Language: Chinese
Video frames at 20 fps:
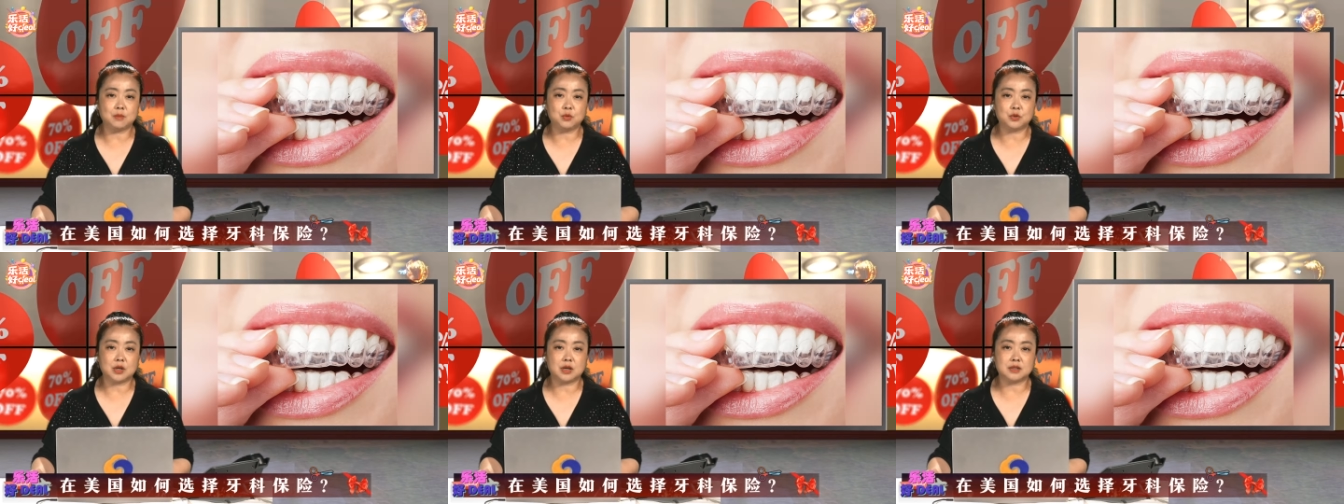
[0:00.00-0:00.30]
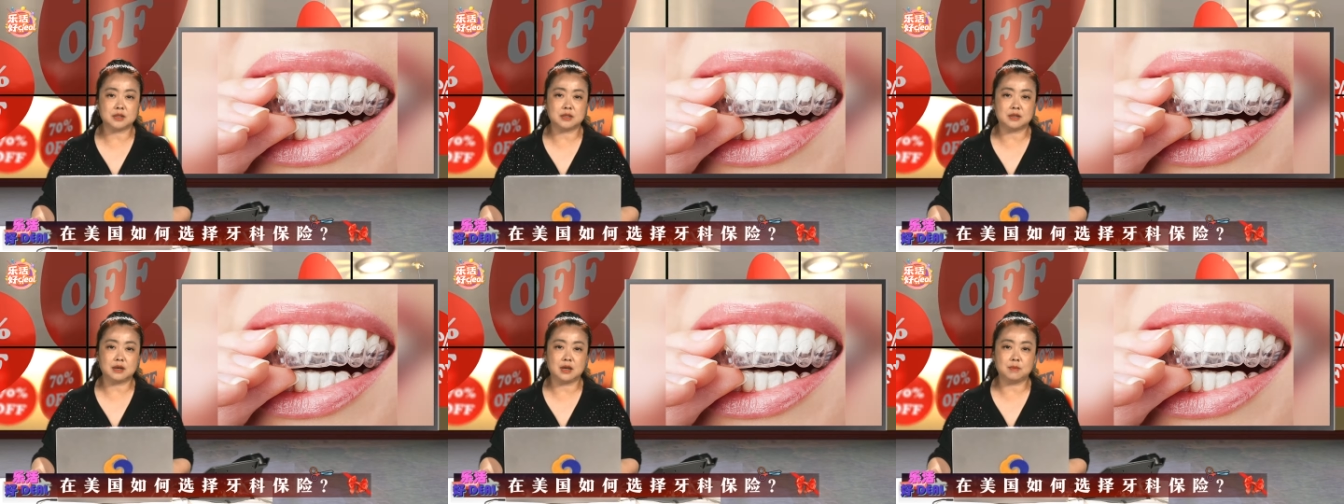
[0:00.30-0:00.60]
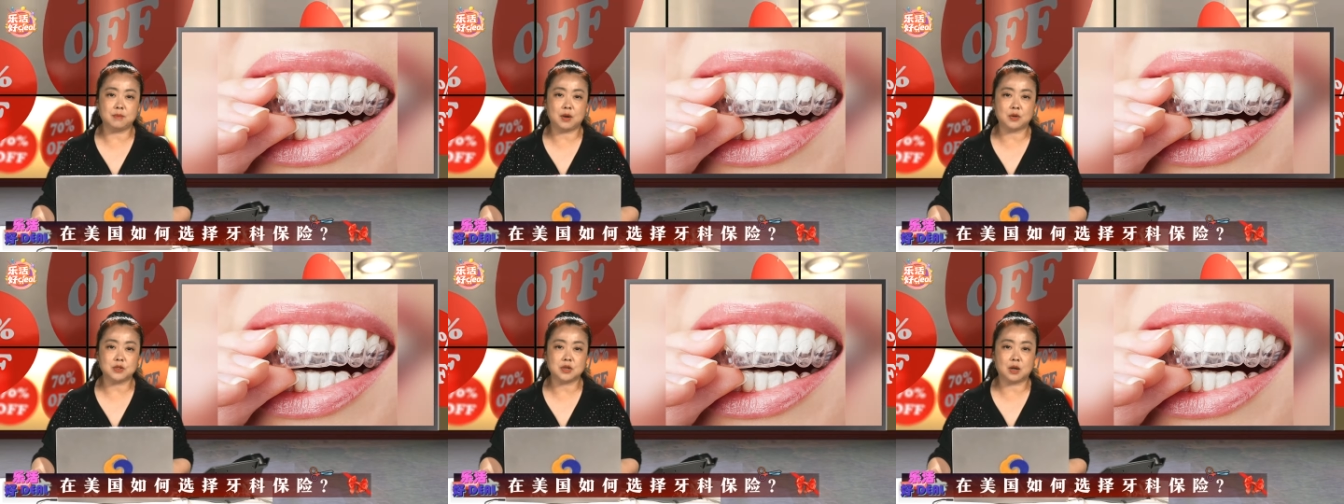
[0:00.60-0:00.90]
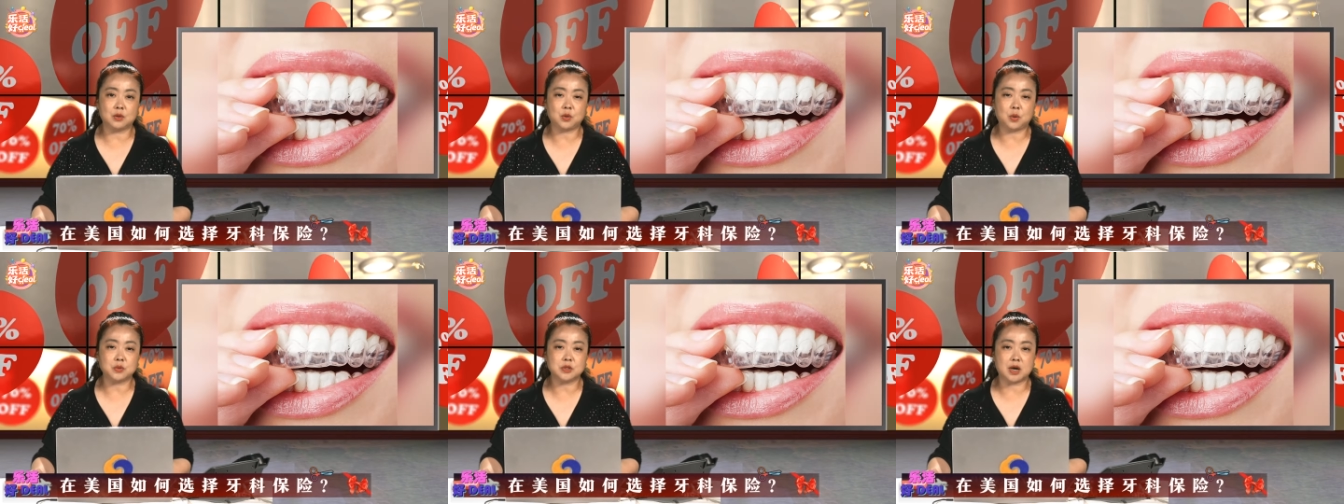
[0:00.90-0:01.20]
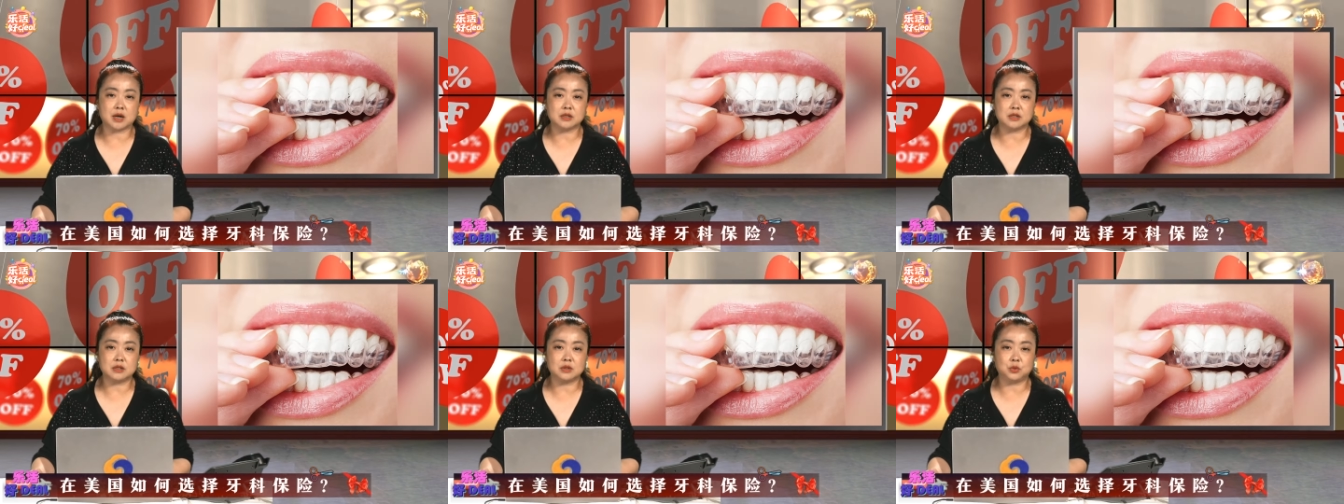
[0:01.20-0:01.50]
呢，此类报销通
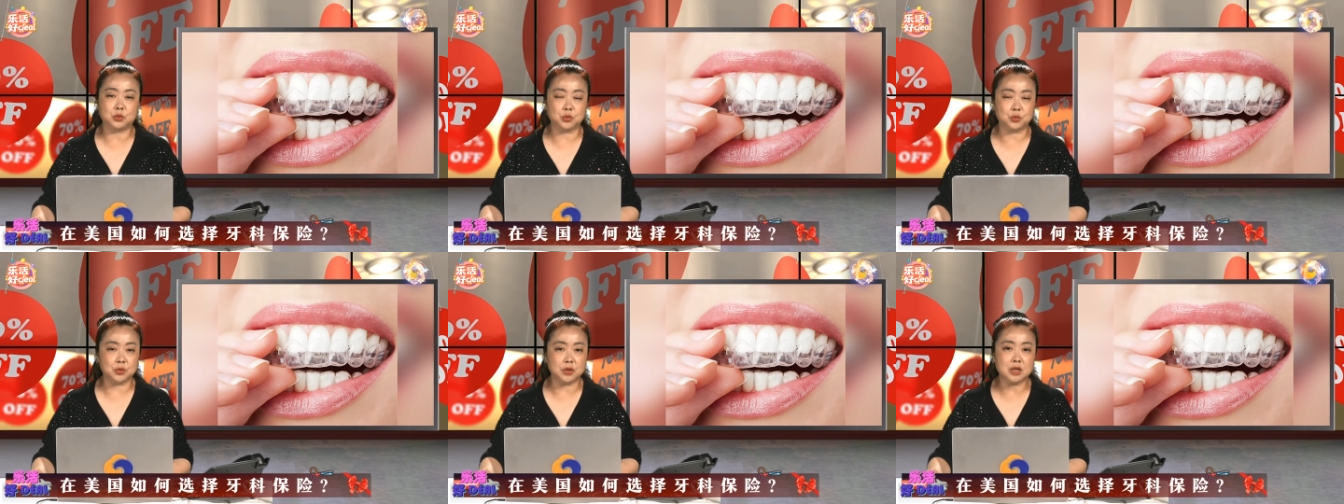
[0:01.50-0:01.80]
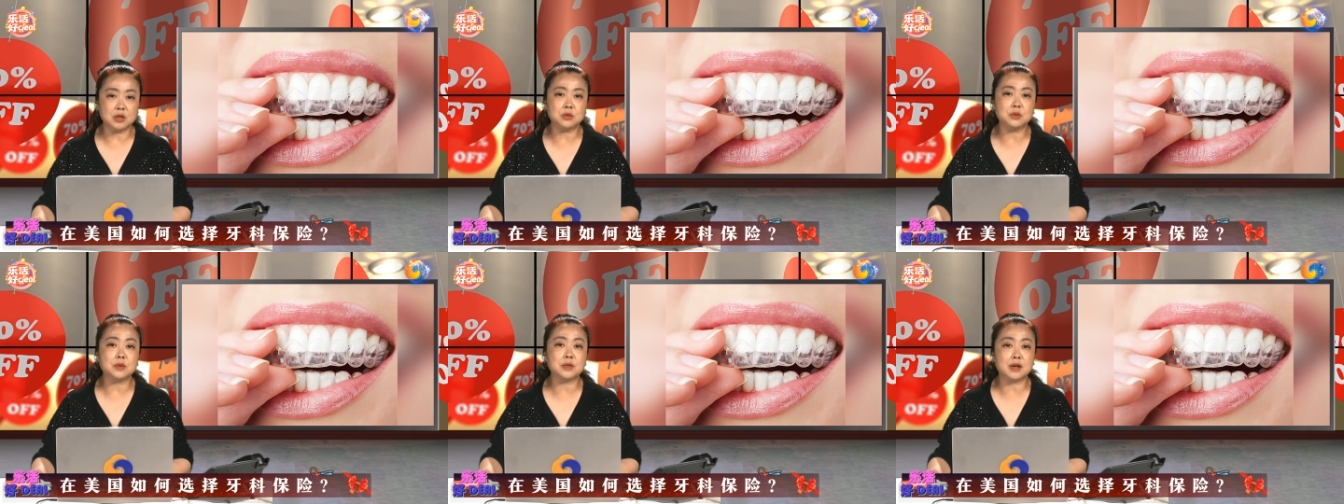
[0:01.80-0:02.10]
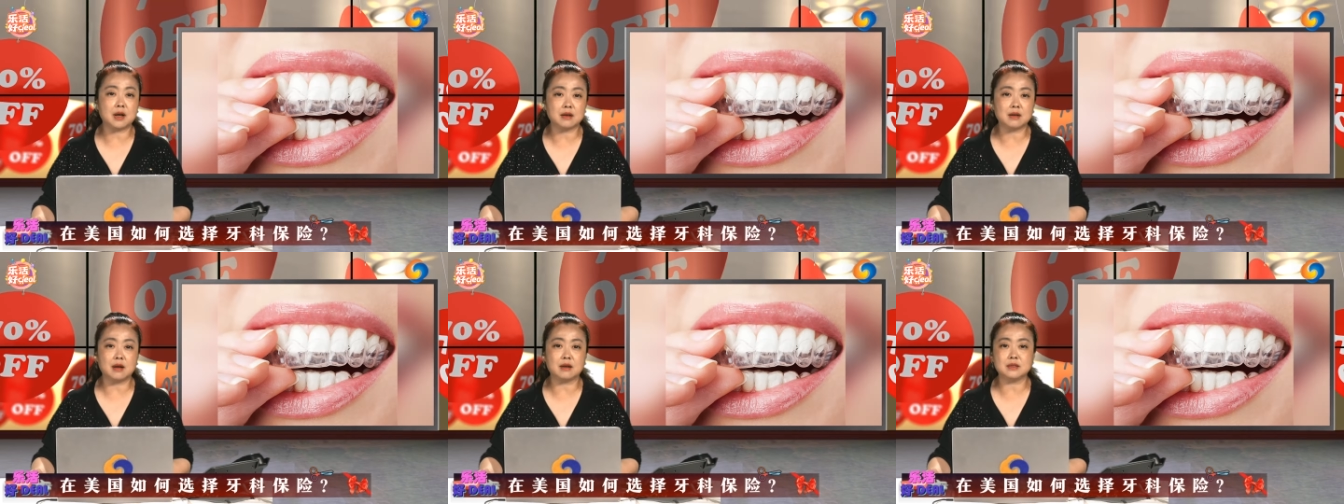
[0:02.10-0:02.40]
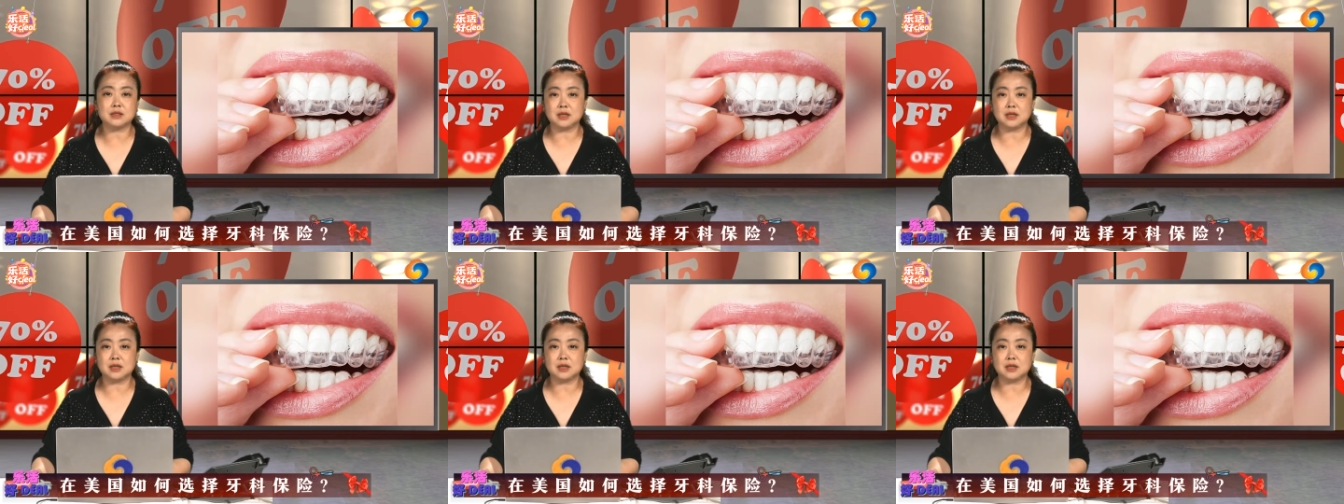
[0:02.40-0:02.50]
常是独立于刚刚